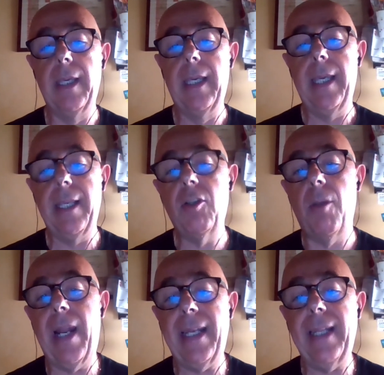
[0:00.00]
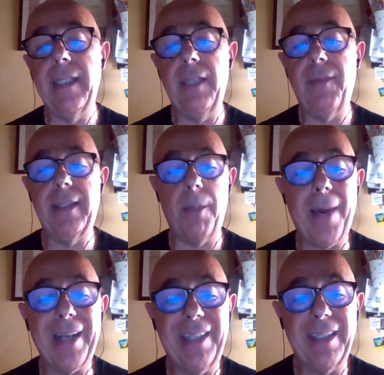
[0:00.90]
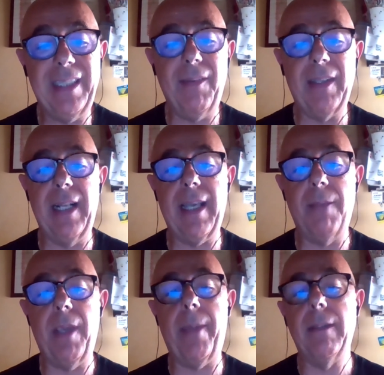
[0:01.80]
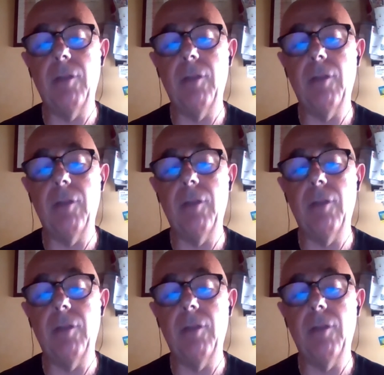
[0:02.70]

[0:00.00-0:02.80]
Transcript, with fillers: Insomma, la rete diventa parte attiva del cambiamento